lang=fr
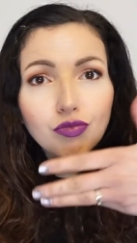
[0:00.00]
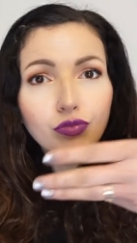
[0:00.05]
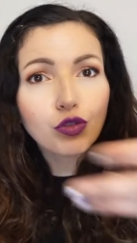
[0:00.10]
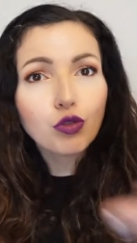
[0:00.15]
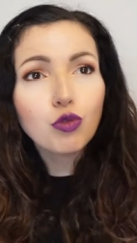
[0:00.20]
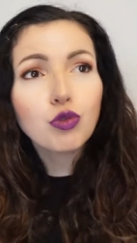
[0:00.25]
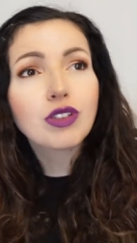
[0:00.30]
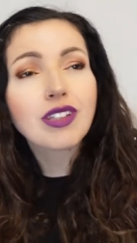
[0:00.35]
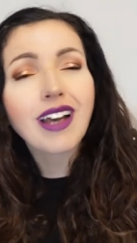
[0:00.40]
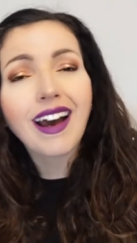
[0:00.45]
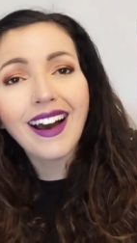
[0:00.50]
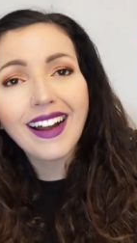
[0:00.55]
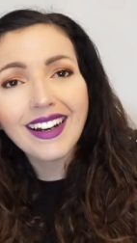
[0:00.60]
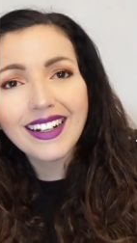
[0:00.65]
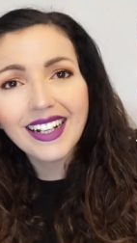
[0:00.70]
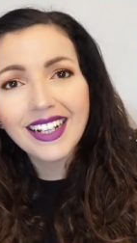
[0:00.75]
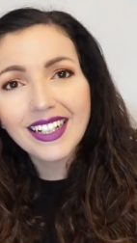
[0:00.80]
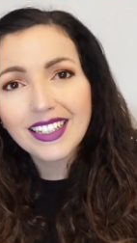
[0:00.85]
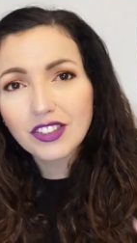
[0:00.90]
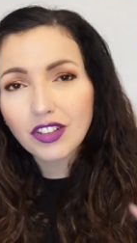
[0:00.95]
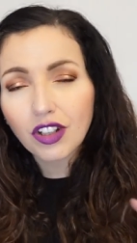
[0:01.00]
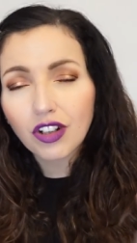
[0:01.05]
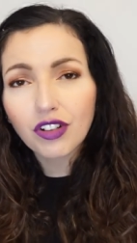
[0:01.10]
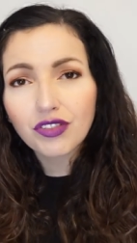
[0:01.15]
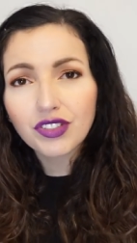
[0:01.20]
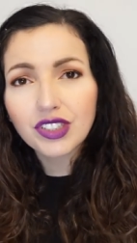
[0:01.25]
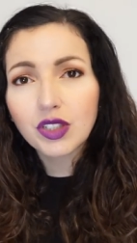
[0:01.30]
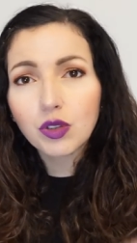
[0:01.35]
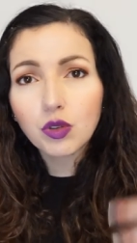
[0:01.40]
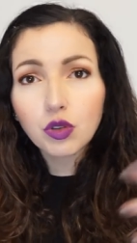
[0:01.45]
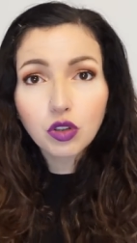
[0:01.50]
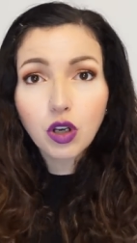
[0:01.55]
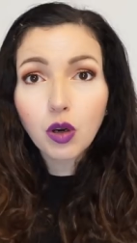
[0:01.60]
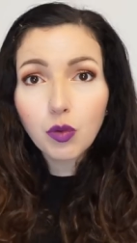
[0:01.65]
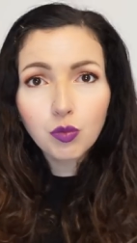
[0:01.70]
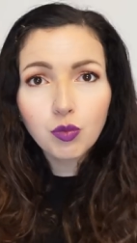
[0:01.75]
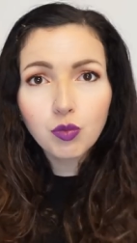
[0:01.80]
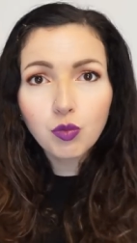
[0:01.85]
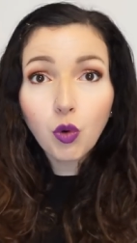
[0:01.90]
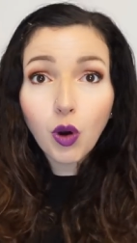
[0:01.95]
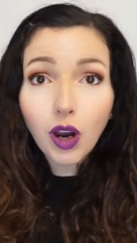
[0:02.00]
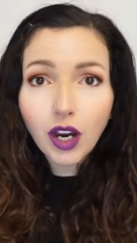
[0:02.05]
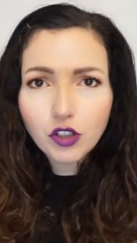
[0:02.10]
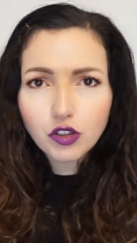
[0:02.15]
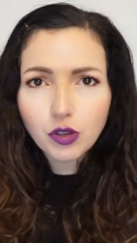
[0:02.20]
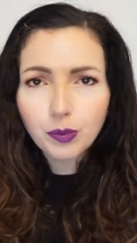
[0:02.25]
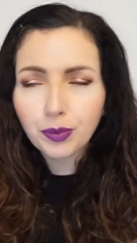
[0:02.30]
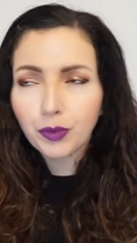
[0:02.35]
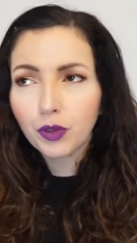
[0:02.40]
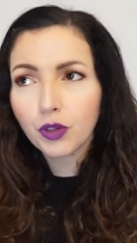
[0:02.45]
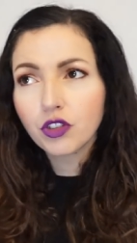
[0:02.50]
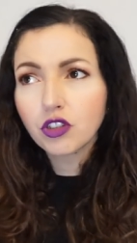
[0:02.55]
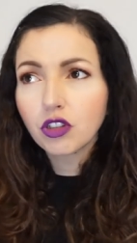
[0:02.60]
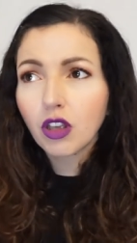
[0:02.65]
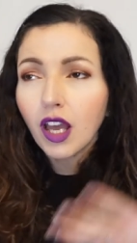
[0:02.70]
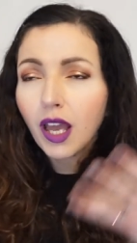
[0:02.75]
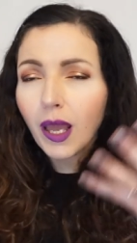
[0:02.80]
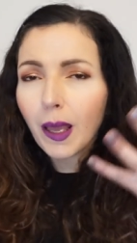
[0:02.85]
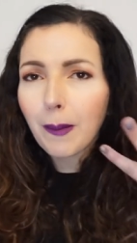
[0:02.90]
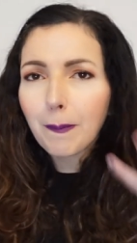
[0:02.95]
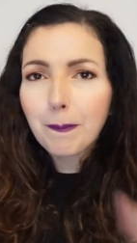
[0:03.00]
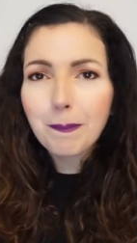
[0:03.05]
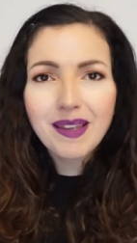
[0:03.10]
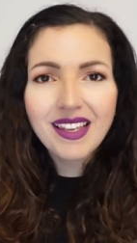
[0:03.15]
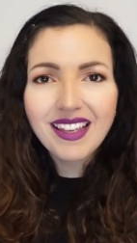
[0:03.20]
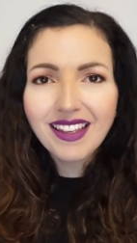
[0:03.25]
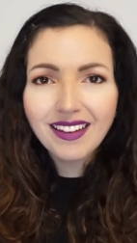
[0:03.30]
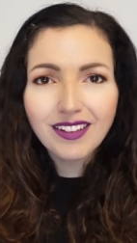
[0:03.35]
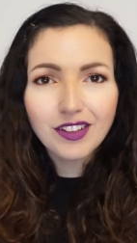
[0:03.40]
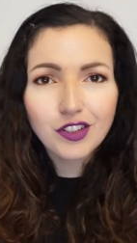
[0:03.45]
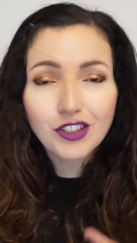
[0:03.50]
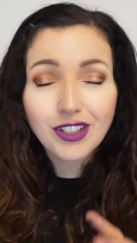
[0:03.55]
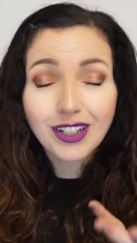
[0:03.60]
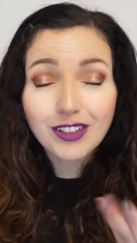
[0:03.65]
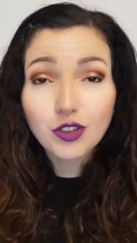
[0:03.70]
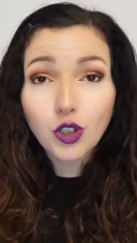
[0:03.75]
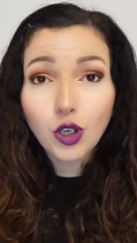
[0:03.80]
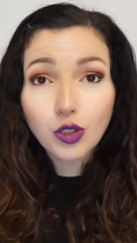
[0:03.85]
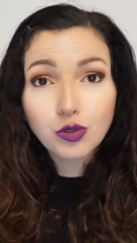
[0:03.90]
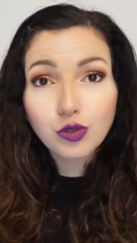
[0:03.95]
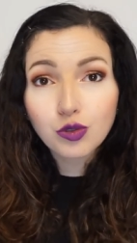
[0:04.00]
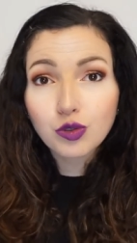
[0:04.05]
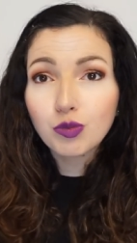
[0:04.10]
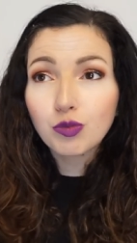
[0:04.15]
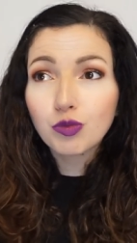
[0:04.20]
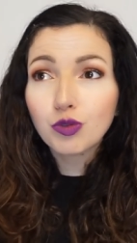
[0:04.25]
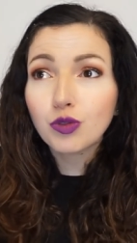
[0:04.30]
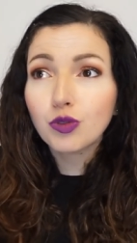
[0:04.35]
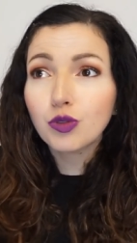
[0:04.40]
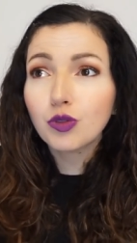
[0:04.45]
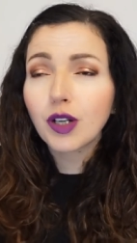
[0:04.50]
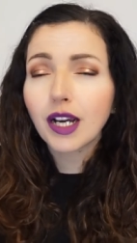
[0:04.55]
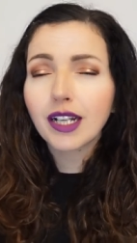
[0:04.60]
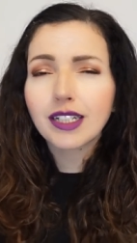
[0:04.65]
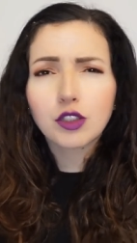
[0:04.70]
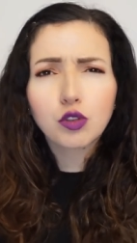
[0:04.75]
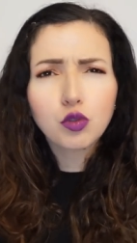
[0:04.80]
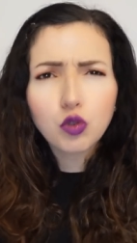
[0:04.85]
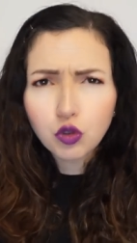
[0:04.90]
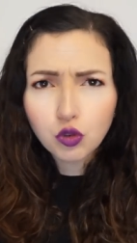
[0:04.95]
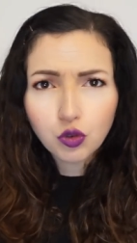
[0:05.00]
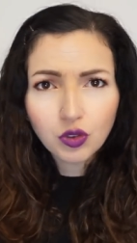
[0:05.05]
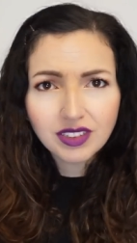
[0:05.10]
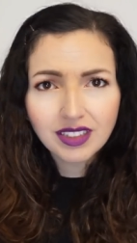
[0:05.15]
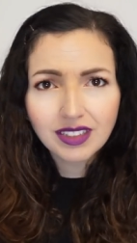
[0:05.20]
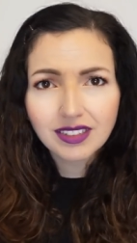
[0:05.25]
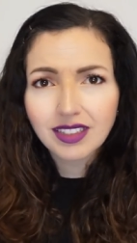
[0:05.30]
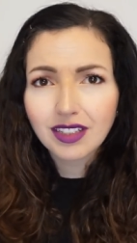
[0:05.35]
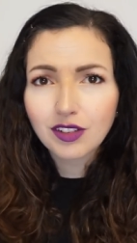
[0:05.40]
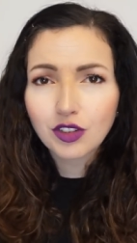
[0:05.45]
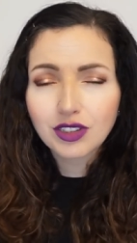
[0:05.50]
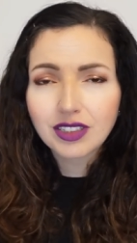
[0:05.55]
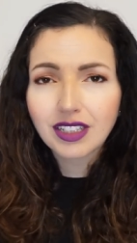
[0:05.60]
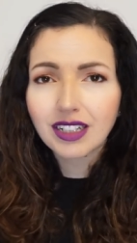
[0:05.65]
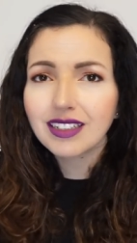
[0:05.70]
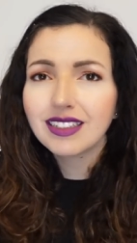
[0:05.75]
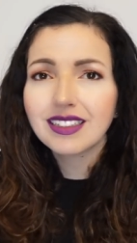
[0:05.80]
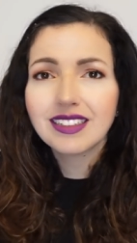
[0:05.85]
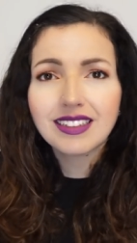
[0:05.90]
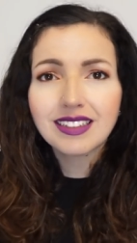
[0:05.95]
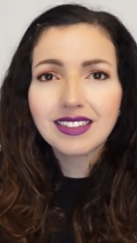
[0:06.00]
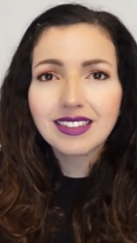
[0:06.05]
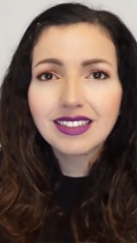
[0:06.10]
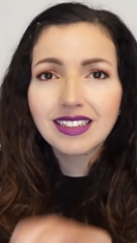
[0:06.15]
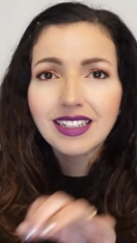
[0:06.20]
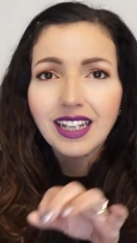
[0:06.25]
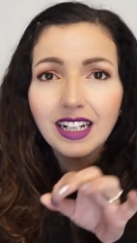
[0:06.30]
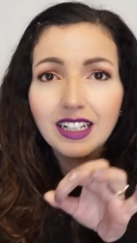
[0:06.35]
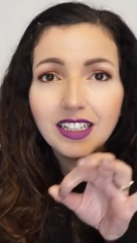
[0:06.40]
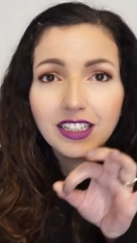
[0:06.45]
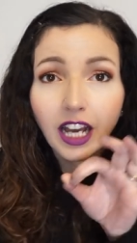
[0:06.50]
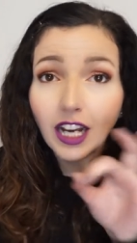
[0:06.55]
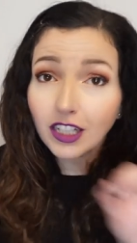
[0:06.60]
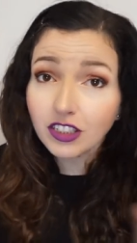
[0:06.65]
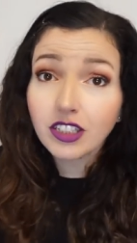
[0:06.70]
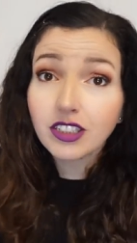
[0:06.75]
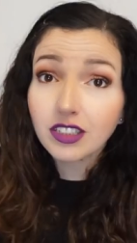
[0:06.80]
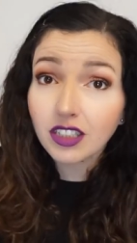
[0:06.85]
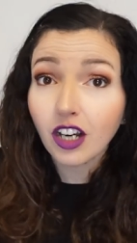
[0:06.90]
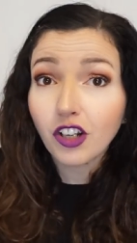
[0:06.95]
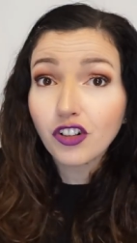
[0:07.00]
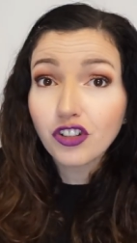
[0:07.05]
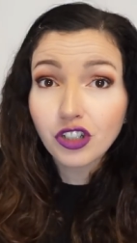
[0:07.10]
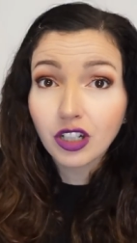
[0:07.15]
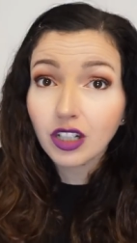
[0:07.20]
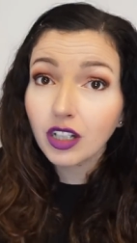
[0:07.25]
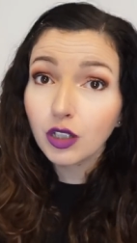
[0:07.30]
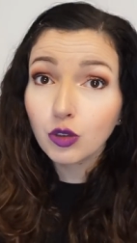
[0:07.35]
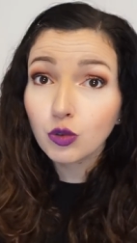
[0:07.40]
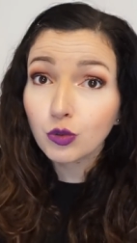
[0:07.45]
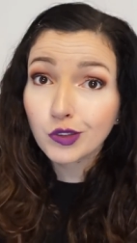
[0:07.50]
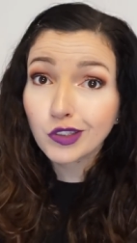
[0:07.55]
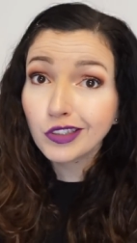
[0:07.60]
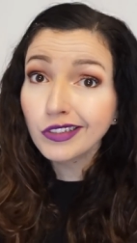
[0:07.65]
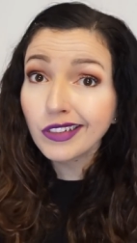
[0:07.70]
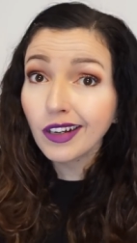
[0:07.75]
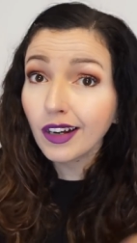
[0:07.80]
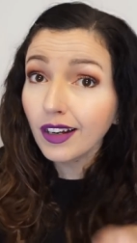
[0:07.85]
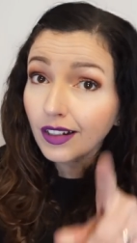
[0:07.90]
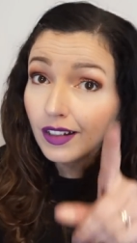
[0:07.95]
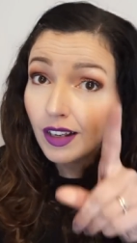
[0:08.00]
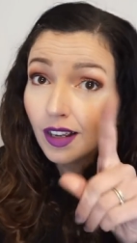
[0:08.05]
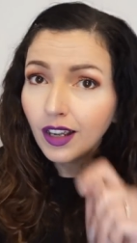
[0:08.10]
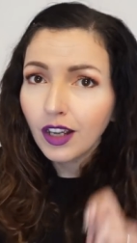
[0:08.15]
ultra à l'aise en vidéo comme moi je pense mais euh, j'adore son humour, elle est toujours sincère dans ce qu'elle dit, elle est assez cash hein, elle aussi hein.